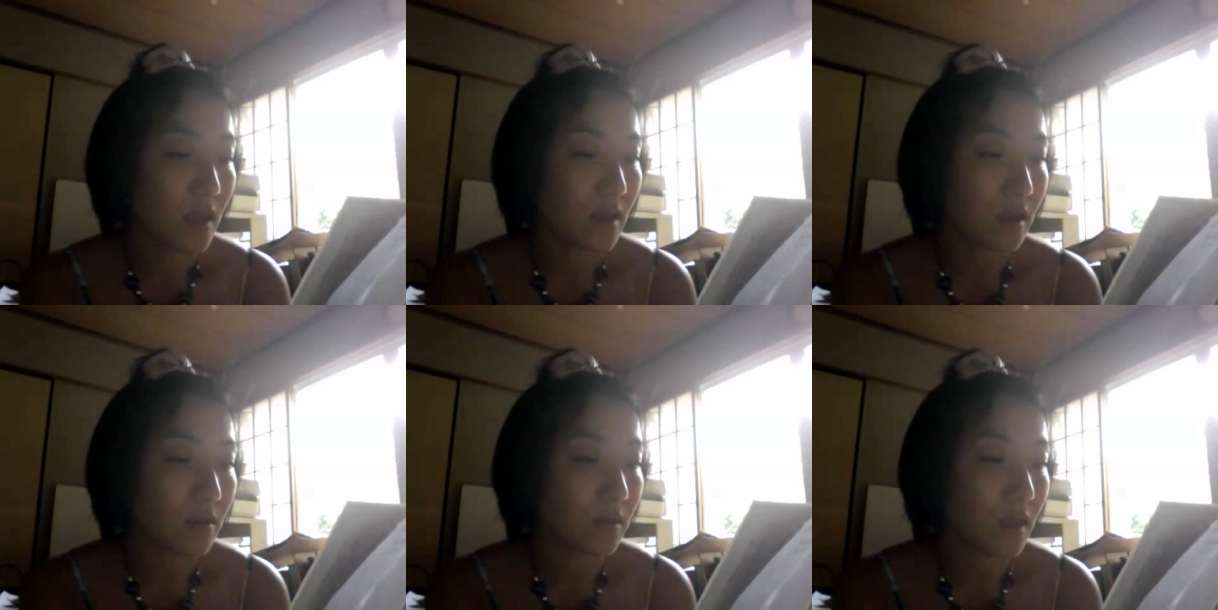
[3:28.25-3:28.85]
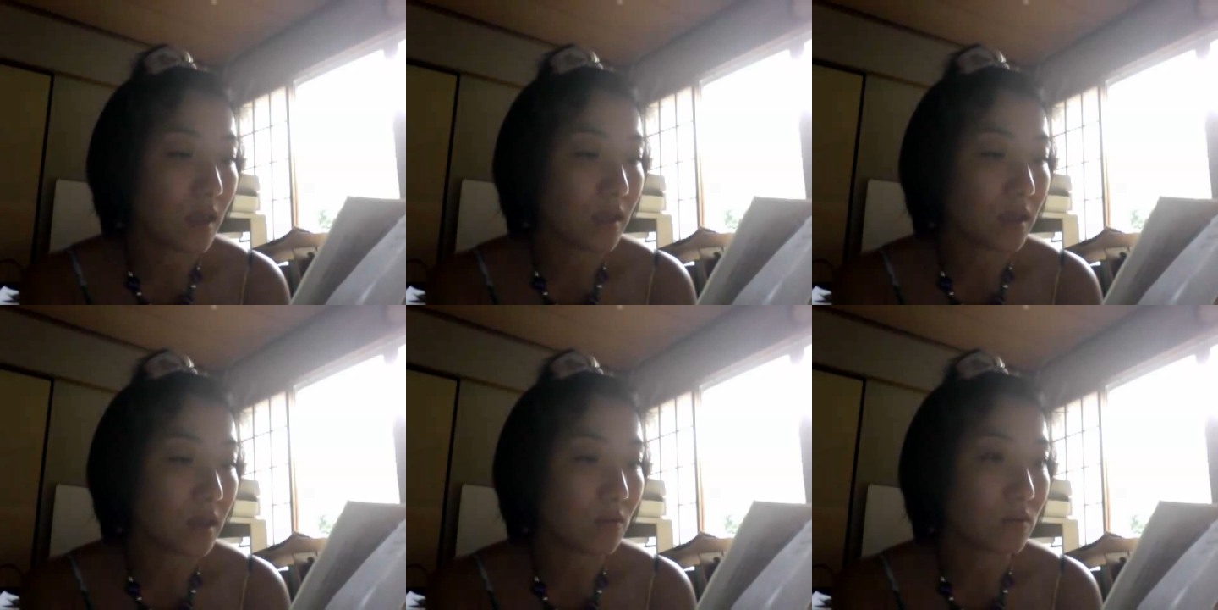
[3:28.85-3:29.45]
核兵
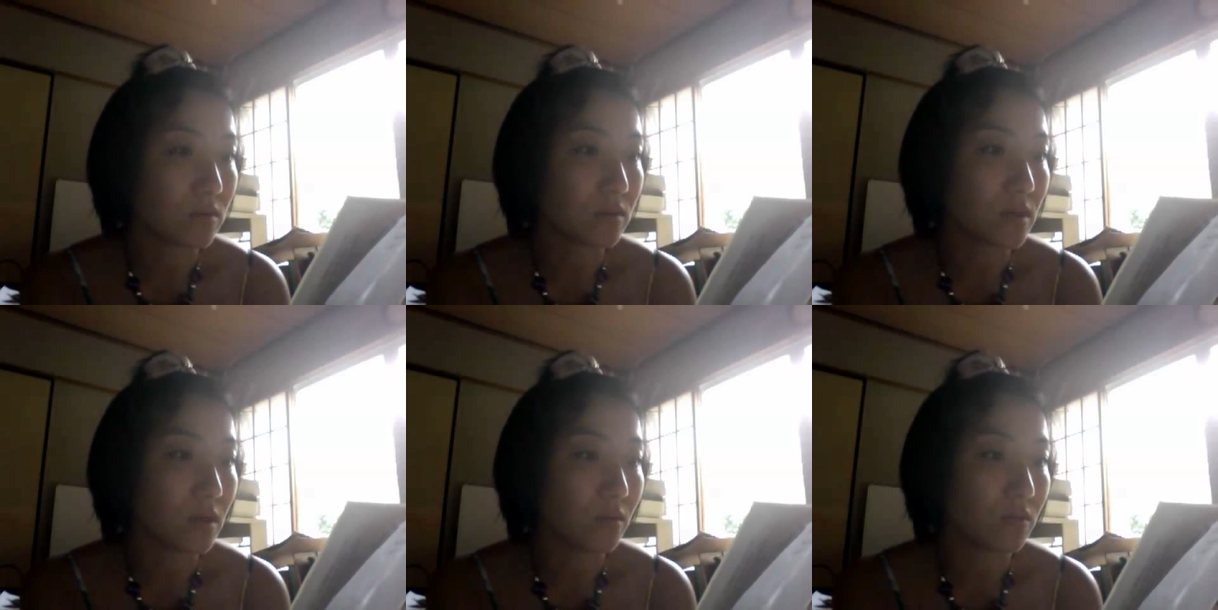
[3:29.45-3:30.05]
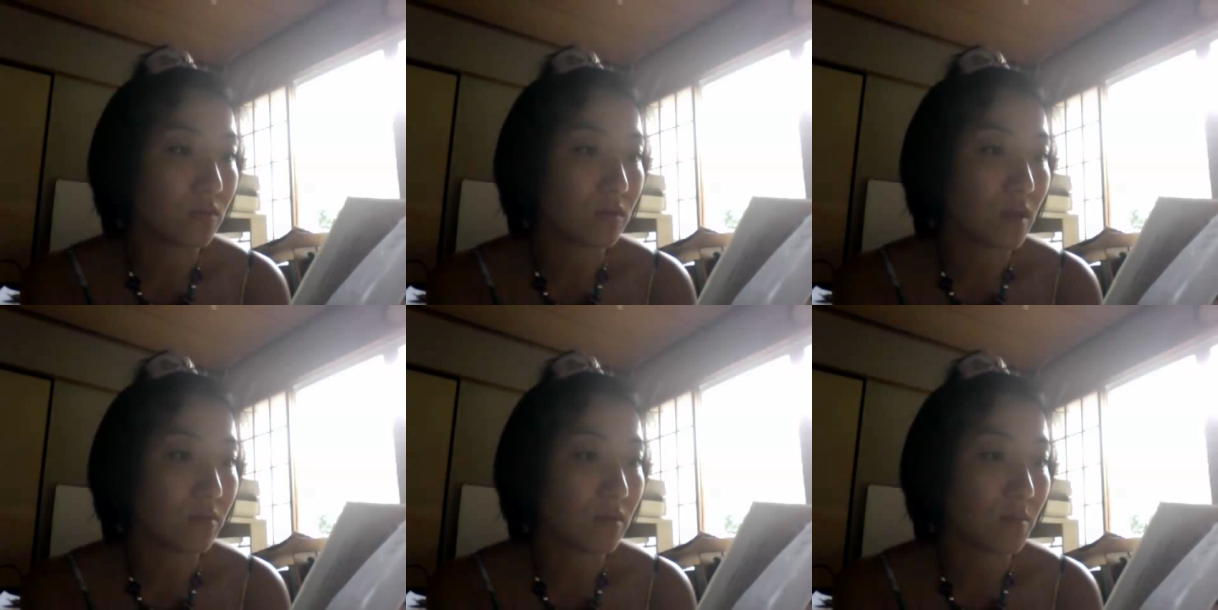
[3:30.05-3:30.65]
器固執勢力の
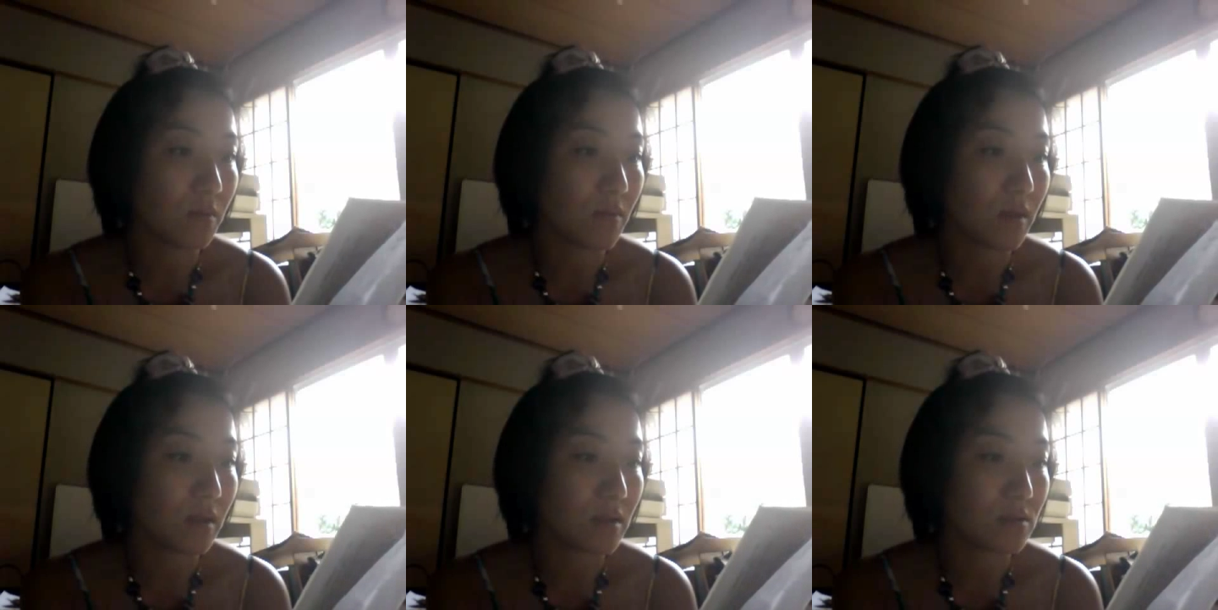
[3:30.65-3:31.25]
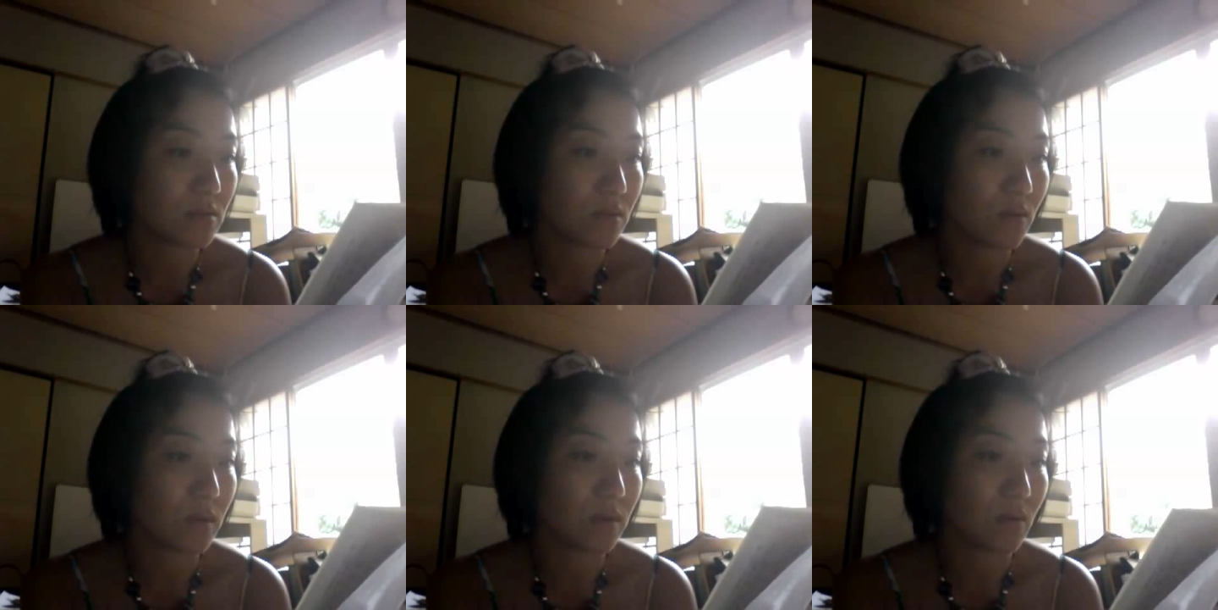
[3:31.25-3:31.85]
企みは根強いと。